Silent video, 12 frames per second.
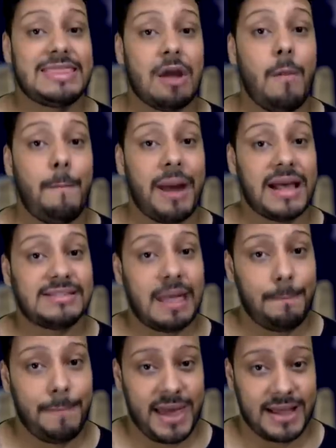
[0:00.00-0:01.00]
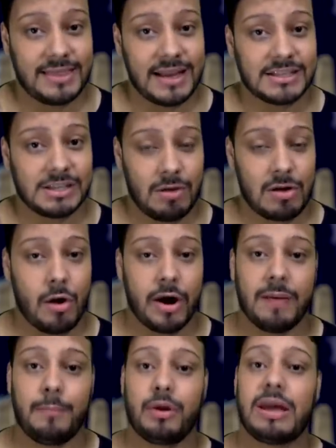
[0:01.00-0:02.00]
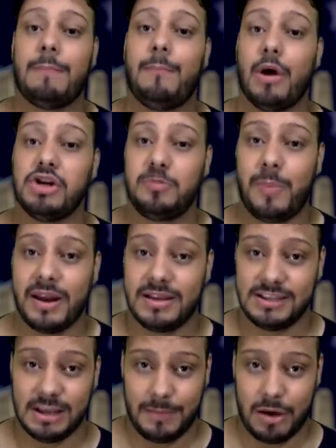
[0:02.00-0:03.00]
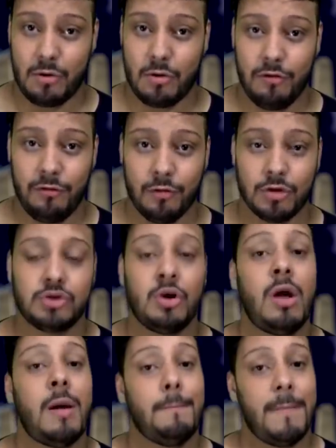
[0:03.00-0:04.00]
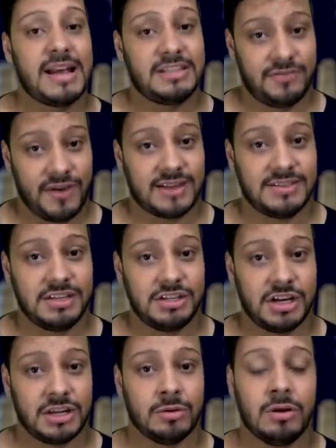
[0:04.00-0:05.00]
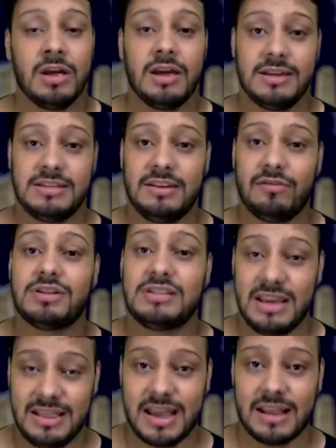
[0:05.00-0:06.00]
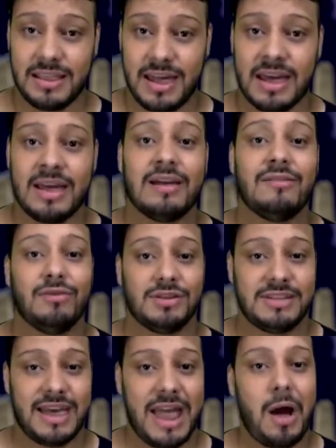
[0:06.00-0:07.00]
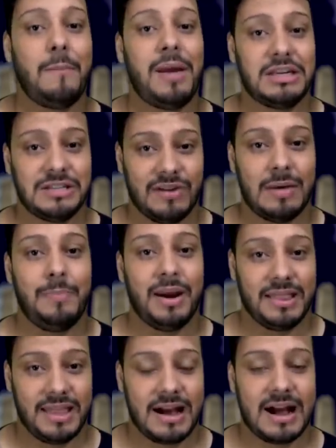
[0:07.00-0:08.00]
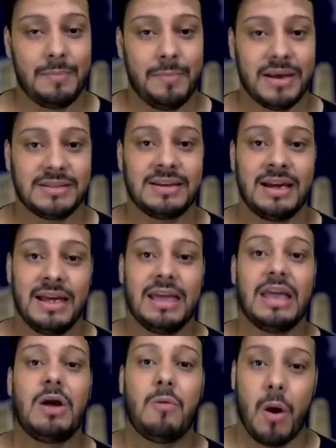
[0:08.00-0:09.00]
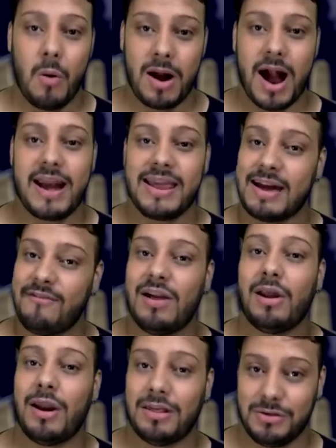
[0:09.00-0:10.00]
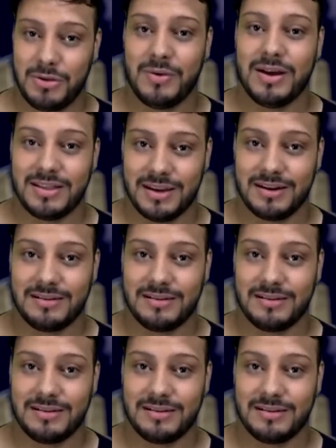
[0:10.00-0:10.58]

Então presta bem atenção agora, porque pode parecer meio confuso, mas faz sentido. E se você entender, você realmente vai perder a cabeça, igual o carinha falou lá no Twitter.